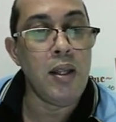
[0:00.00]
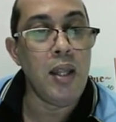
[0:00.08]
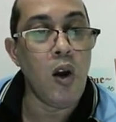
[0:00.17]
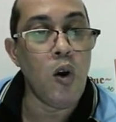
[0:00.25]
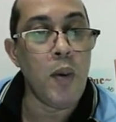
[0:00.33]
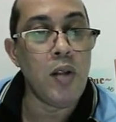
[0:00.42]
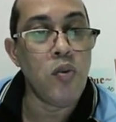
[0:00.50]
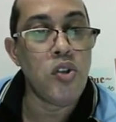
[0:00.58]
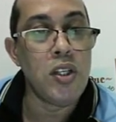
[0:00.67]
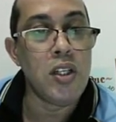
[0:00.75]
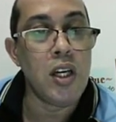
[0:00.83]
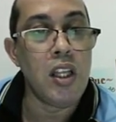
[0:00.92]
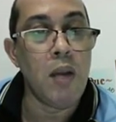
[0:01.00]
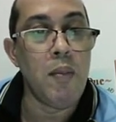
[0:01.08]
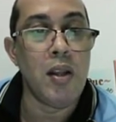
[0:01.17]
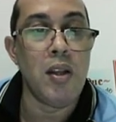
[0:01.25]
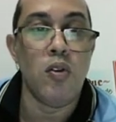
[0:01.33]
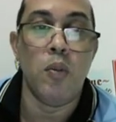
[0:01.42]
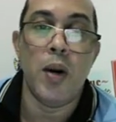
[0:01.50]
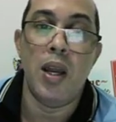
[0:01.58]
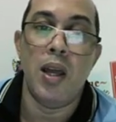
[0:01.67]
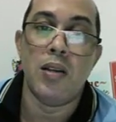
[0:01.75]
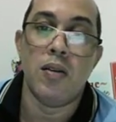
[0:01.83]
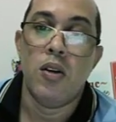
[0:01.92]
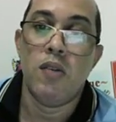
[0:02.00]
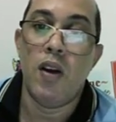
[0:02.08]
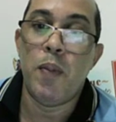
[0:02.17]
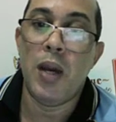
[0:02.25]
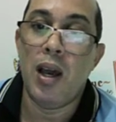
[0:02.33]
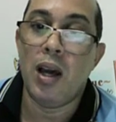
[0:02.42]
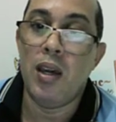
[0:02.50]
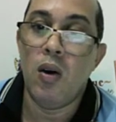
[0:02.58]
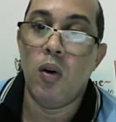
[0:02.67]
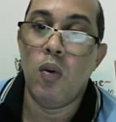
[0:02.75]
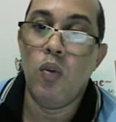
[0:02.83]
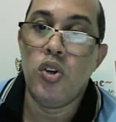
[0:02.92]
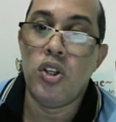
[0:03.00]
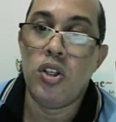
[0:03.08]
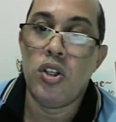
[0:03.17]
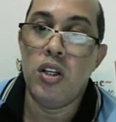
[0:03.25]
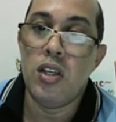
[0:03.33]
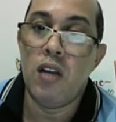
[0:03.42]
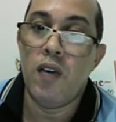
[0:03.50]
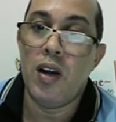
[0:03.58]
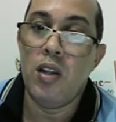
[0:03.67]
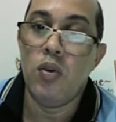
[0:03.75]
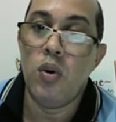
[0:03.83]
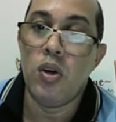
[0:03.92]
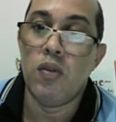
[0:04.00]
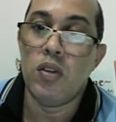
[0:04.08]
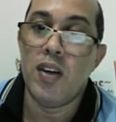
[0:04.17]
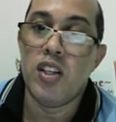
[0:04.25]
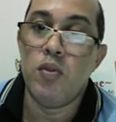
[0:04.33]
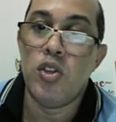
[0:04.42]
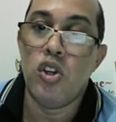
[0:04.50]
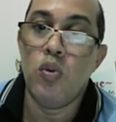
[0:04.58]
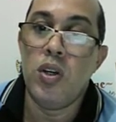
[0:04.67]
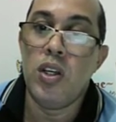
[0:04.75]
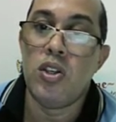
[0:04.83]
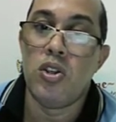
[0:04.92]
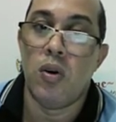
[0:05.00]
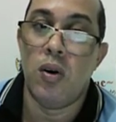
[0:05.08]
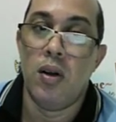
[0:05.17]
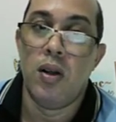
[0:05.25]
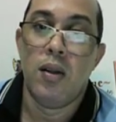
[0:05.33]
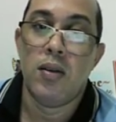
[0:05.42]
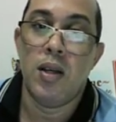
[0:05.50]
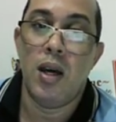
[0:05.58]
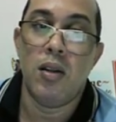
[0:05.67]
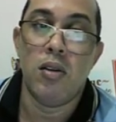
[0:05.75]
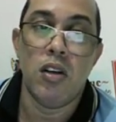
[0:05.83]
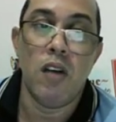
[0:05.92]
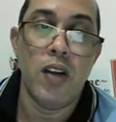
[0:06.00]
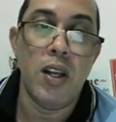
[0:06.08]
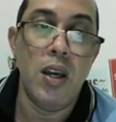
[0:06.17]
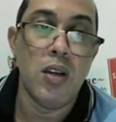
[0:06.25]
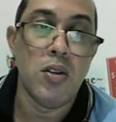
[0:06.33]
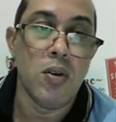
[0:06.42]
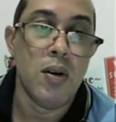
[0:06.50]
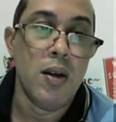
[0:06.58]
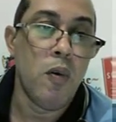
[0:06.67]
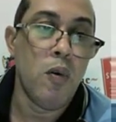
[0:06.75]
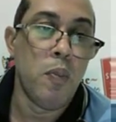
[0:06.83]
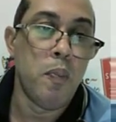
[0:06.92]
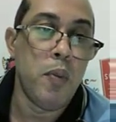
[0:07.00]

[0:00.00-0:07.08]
e tem acompanhado um x aqui também, dentro do parênteses. Você vai pegar aqui, ó, o x ele vale 2, você vai substituir só, certo? Então, vai fazer isso, ó o